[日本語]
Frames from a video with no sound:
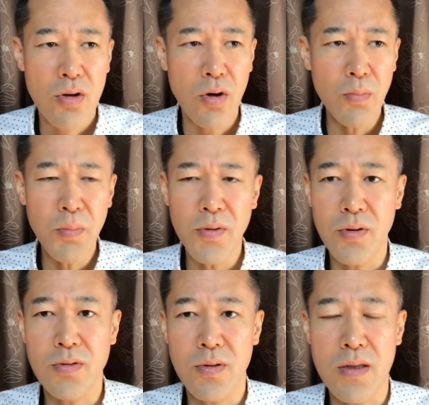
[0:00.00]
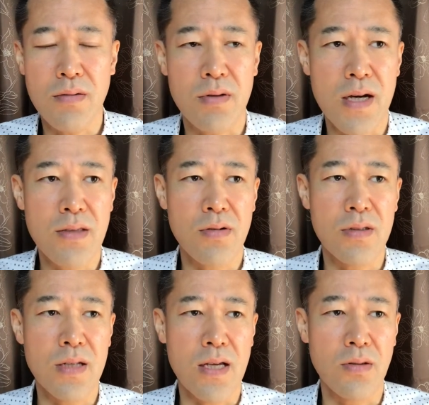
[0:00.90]
根本のストレスを解消
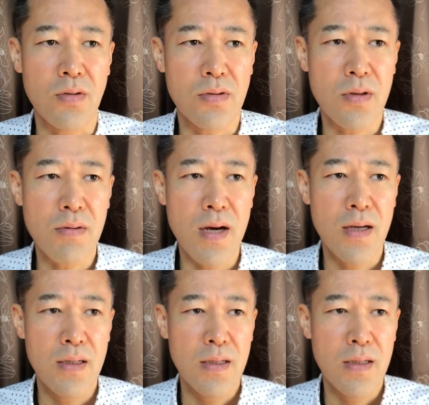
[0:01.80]
しないとそれは